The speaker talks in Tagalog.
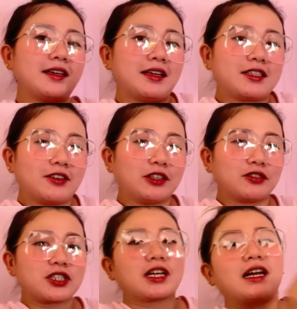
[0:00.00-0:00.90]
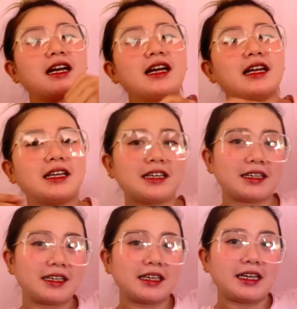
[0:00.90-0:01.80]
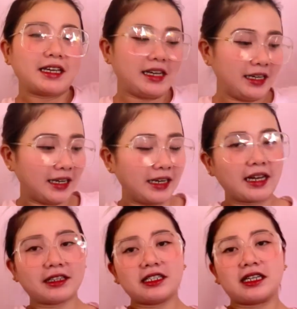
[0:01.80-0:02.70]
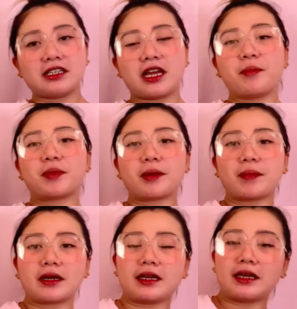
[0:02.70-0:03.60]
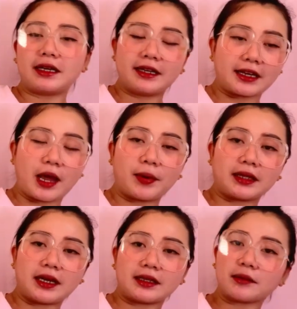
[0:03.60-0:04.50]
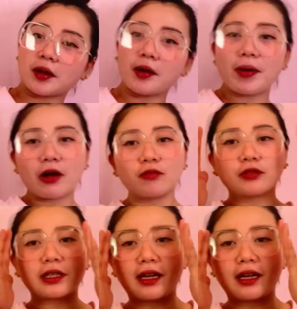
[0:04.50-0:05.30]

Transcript: So, ito siya. Ilalagay natin siya, syempre, pag ginagamit na natin. Bababa ko muna.